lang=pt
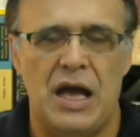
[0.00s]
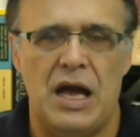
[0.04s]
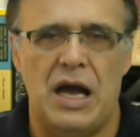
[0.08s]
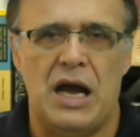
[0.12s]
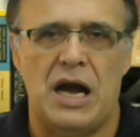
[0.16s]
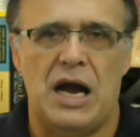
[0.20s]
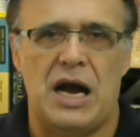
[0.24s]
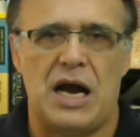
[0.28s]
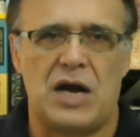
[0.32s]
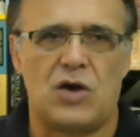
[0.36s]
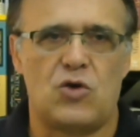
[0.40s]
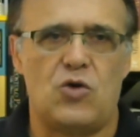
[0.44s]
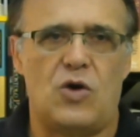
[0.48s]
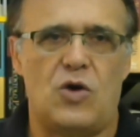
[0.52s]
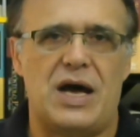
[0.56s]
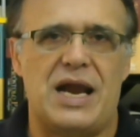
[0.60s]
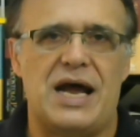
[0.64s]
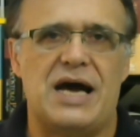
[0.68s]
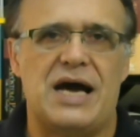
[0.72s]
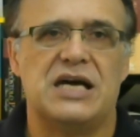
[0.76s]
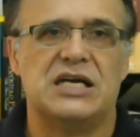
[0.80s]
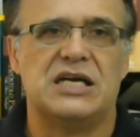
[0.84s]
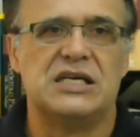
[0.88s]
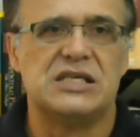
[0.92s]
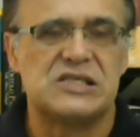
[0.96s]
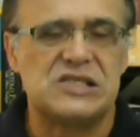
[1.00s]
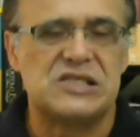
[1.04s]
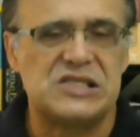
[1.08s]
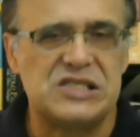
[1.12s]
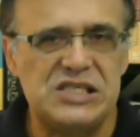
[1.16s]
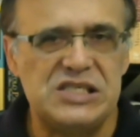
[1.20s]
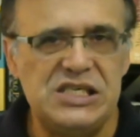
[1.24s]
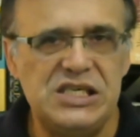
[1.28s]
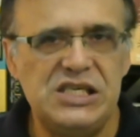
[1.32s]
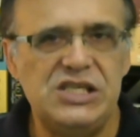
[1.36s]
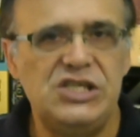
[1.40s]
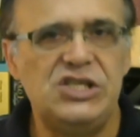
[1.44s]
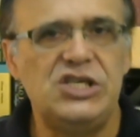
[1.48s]
Agora,
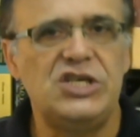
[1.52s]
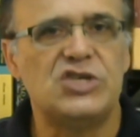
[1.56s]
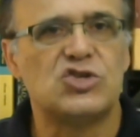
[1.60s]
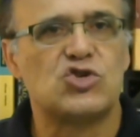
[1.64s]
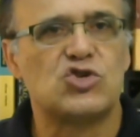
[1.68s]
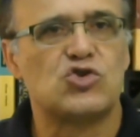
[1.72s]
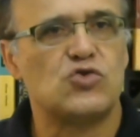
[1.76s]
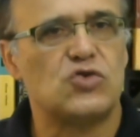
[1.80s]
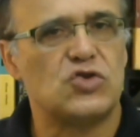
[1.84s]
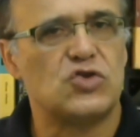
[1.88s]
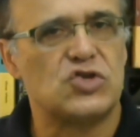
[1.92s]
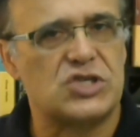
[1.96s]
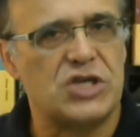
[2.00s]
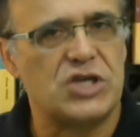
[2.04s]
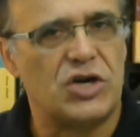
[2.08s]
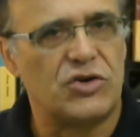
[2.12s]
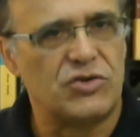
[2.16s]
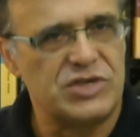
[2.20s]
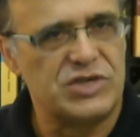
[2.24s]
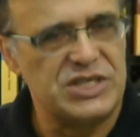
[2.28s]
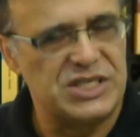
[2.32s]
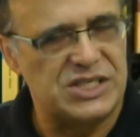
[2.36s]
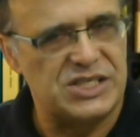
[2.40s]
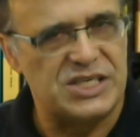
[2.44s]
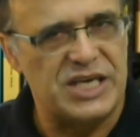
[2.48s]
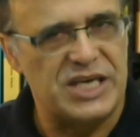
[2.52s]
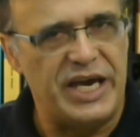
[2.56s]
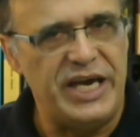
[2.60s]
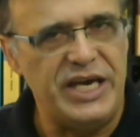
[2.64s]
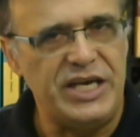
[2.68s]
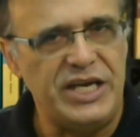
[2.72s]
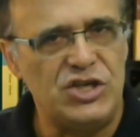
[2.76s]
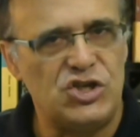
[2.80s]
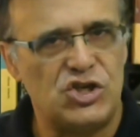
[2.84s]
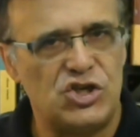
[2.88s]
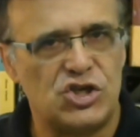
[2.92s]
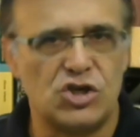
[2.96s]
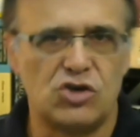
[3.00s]
se Jesus é
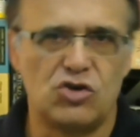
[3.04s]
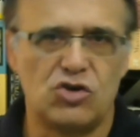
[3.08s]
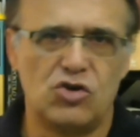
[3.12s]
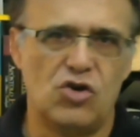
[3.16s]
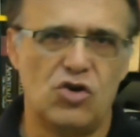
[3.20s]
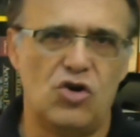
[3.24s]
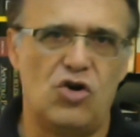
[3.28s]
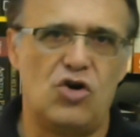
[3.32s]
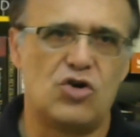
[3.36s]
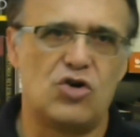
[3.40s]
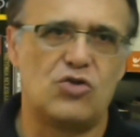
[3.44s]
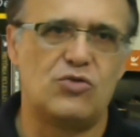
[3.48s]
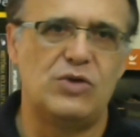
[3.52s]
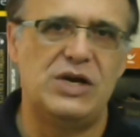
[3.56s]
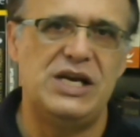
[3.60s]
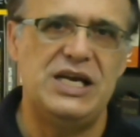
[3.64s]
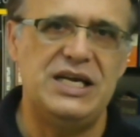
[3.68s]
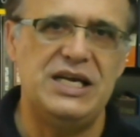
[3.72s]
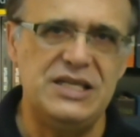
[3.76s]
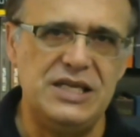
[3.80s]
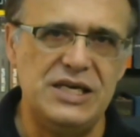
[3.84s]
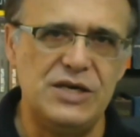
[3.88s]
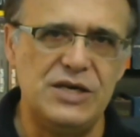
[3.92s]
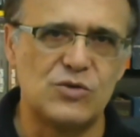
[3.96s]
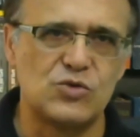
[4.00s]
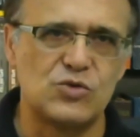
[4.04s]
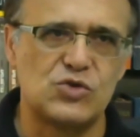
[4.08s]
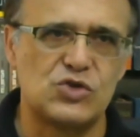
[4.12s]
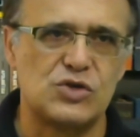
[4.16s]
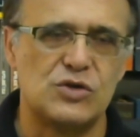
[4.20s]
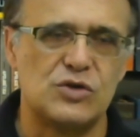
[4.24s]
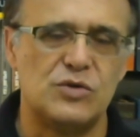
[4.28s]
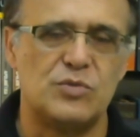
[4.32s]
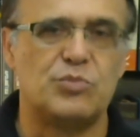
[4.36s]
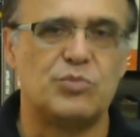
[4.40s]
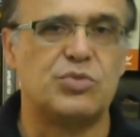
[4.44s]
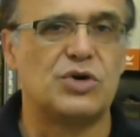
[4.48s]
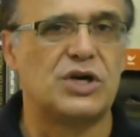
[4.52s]
onisciente, logo ele é
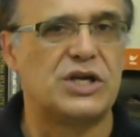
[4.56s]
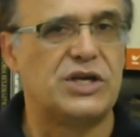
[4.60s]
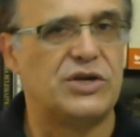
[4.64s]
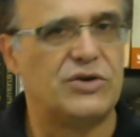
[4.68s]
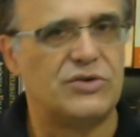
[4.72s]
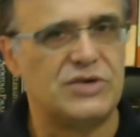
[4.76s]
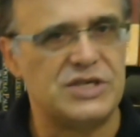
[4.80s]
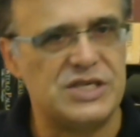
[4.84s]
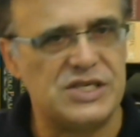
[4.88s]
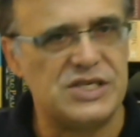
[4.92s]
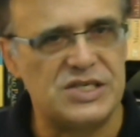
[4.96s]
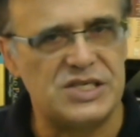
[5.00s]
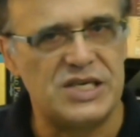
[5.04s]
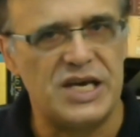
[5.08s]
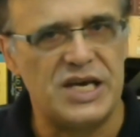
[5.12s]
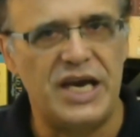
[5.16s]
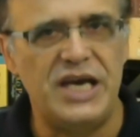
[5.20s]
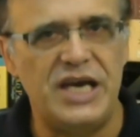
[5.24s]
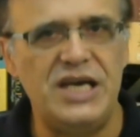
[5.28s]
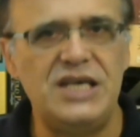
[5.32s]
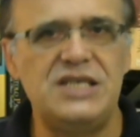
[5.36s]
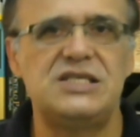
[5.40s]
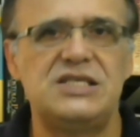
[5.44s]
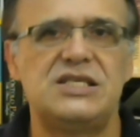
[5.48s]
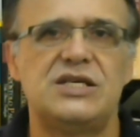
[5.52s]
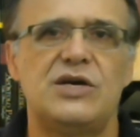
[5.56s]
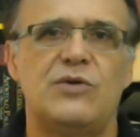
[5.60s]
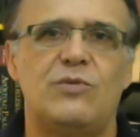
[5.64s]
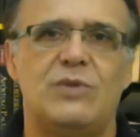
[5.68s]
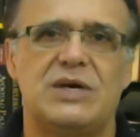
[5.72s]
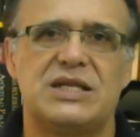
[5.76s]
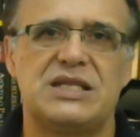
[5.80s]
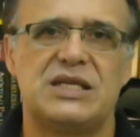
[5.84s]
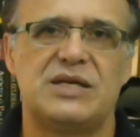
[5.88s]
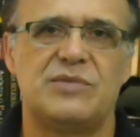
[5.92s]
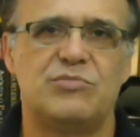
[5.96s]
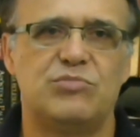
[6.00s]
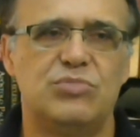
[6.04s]
Deus, porque onisciência é um
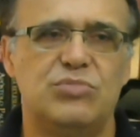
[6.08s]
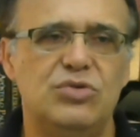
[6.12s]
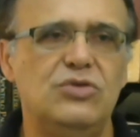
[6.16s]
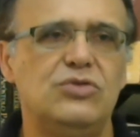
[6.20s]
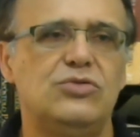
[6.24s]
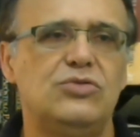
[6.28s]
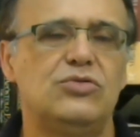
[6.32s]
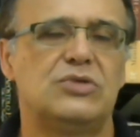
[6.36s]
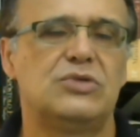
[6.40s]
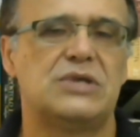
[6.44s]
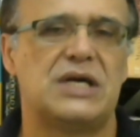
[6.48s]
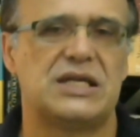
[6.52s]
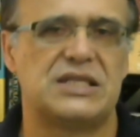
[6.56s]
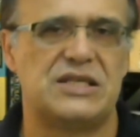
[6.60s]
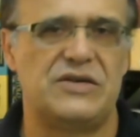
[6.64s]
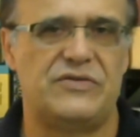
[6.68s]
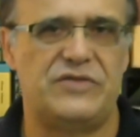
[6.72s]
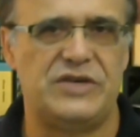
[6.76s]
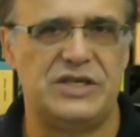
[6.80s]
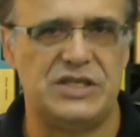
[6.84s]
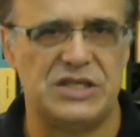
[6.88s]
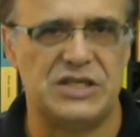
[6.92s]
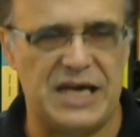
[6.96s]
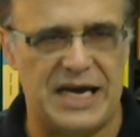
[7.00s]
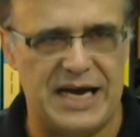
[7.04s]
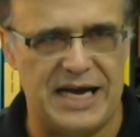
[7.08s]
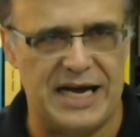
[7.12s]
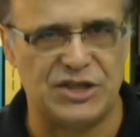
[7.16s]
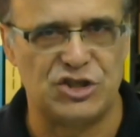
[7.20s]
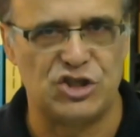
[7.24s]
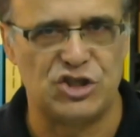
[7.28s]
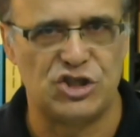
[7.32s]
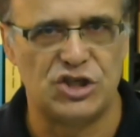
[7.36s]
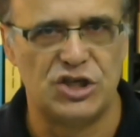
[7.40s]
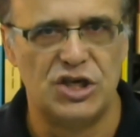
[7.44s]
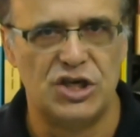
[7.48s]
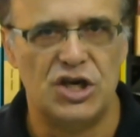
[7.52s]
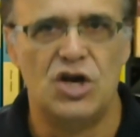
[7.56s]
atributo da
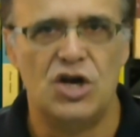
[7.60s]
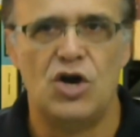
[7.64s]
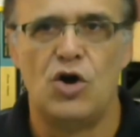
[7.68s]
divindade.